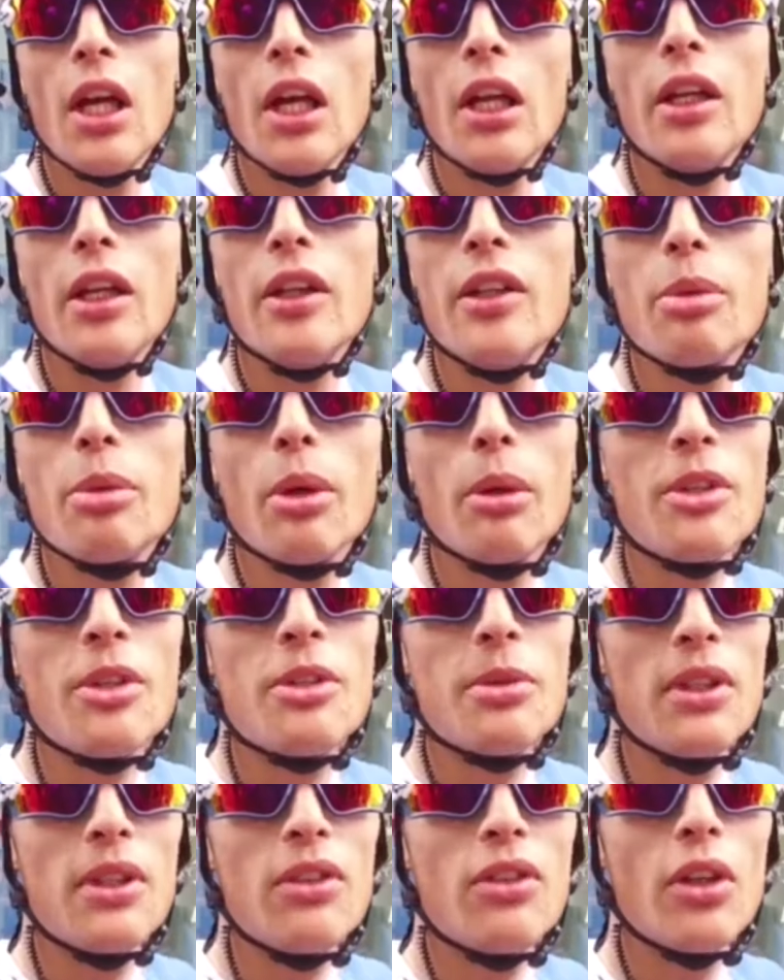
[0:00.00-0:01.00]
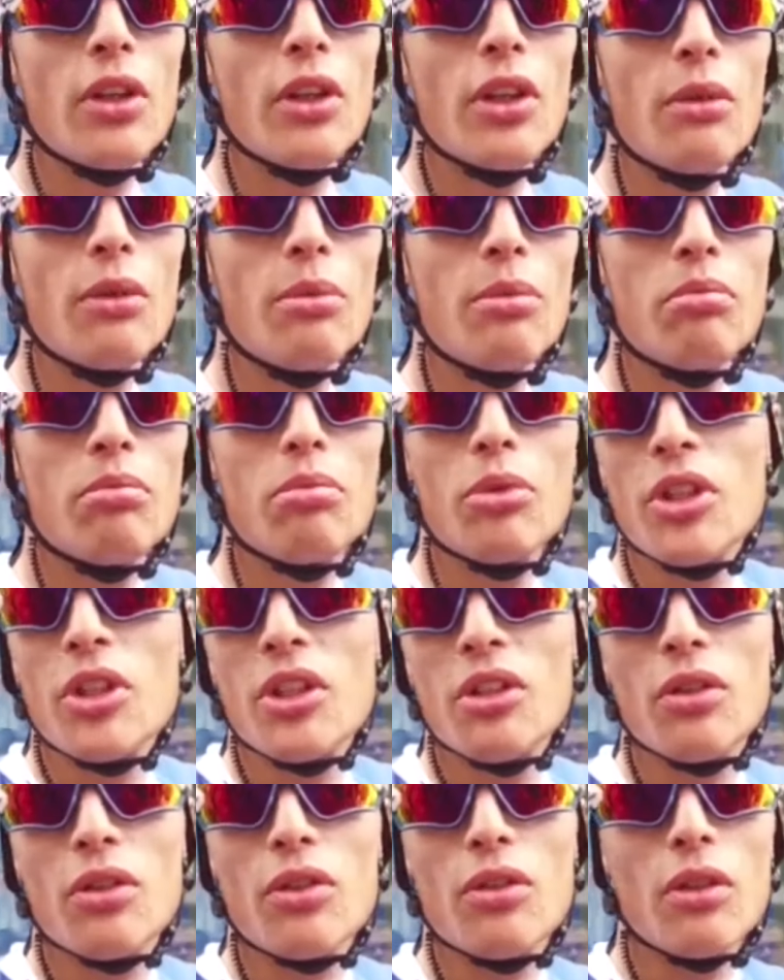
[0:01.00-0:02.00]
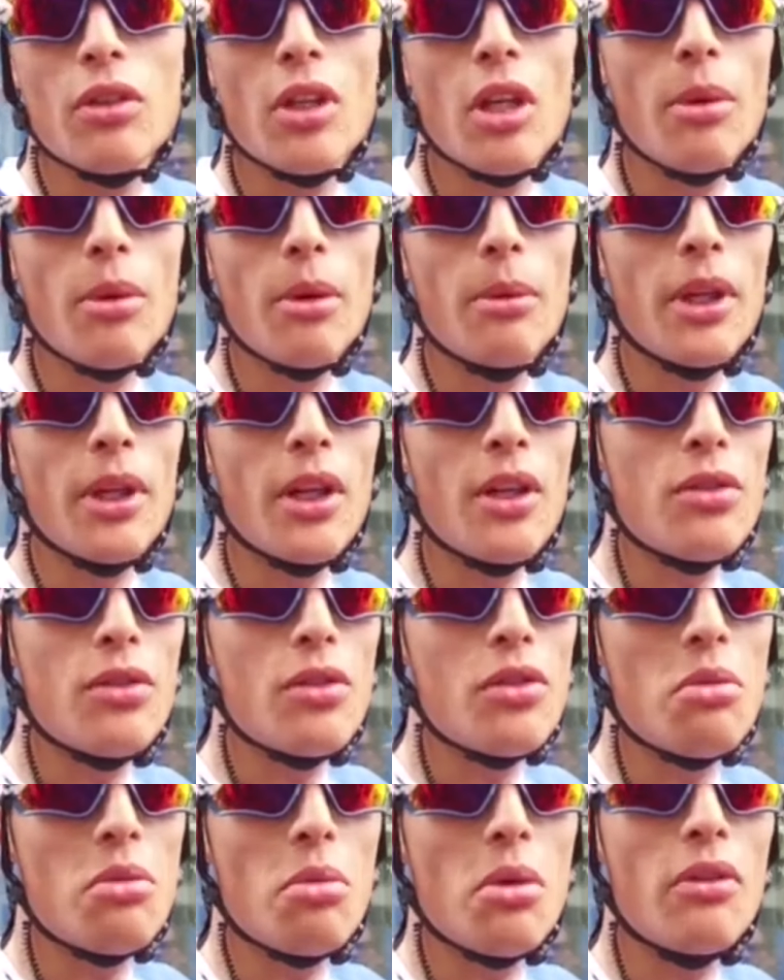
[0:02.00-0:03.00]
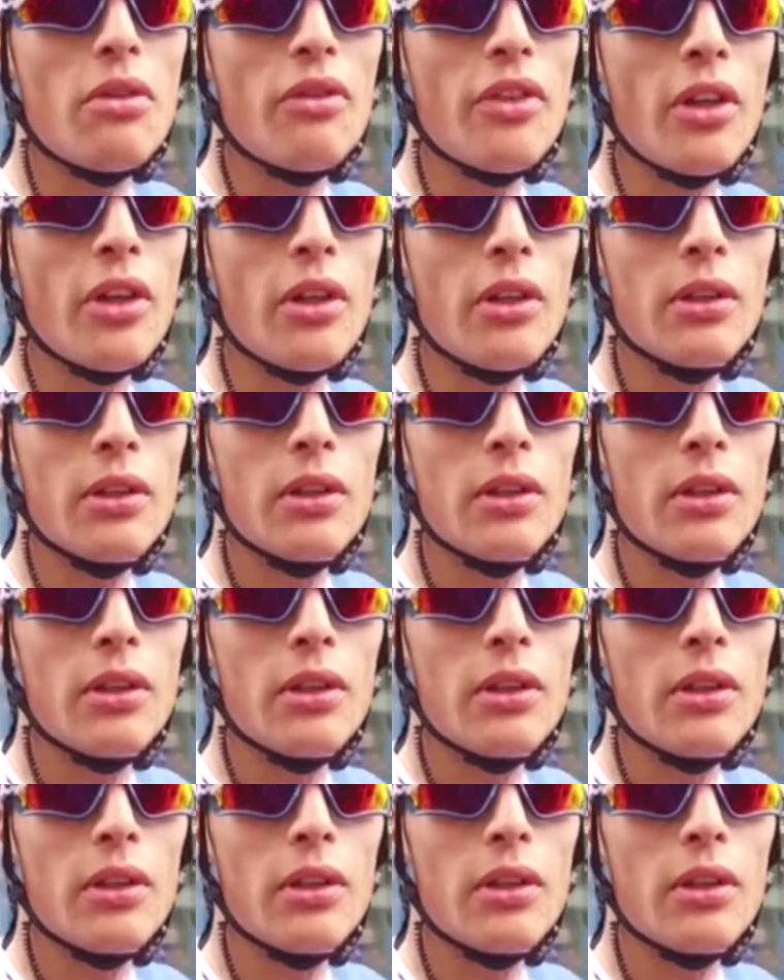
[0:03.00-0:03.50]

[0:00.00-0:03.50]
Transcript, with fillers: et du premier sprinter qui peut-être sont dans la première cassure, je sais pas, on verra.